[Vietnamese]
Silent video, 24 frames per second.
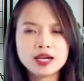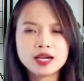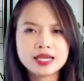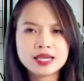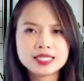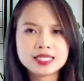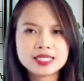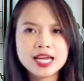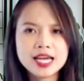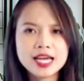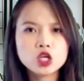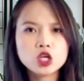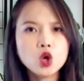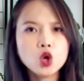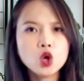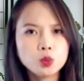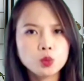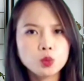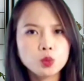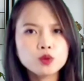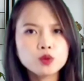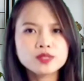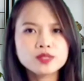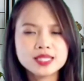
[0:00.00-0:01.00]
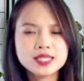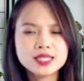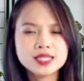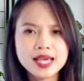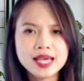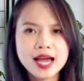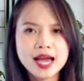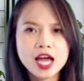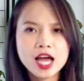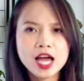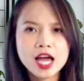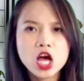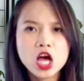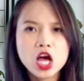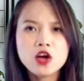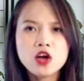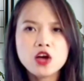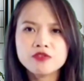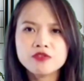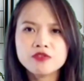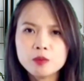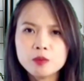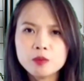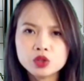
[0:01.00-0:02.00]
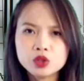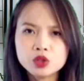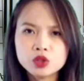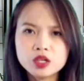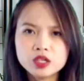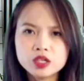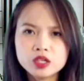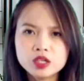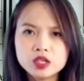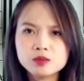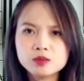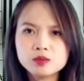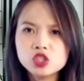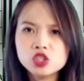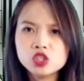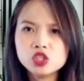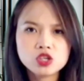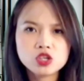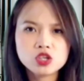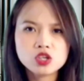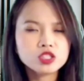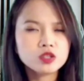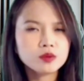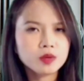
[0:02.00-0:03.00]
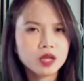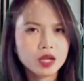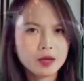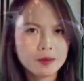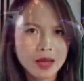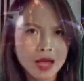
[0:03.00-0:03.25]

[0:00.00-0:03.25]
cảnh sát cùng lúc diễn ra. Vào một thời điểm chưa rõ trong đêm